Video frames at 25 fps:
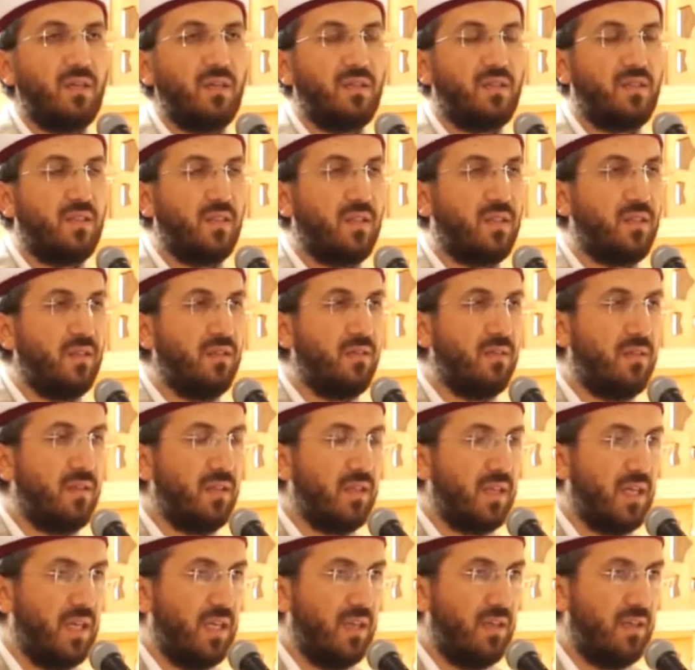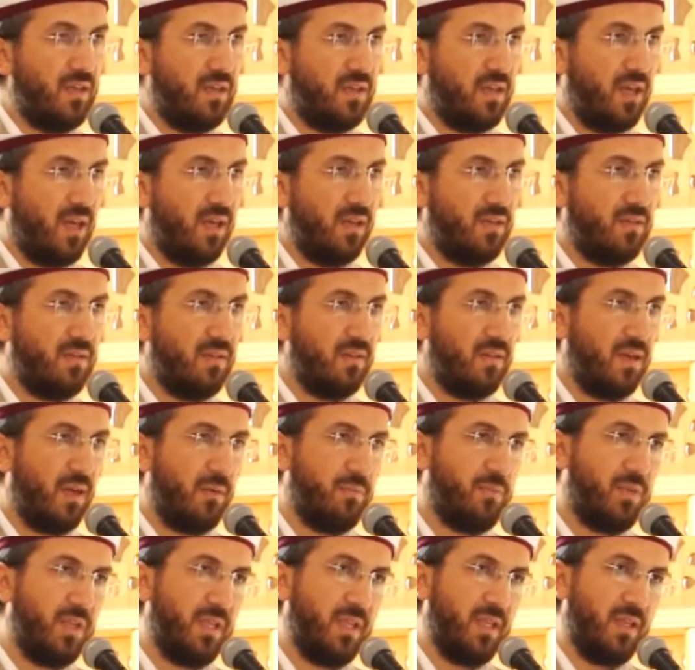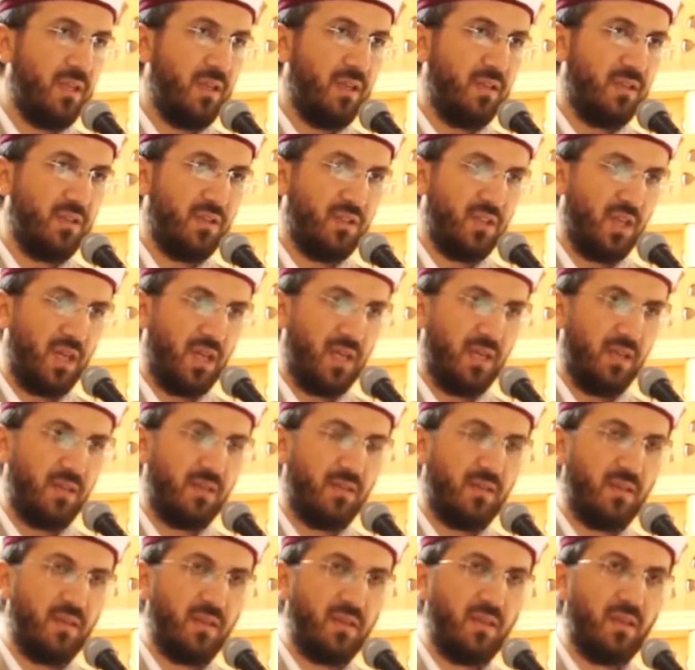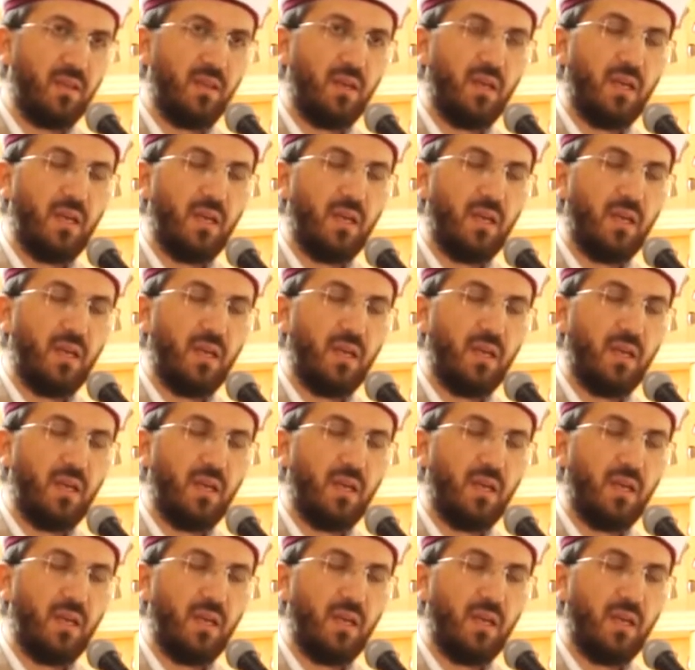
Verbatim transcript: Sıkıntı geldi, kalktı Rabbine iltica etti.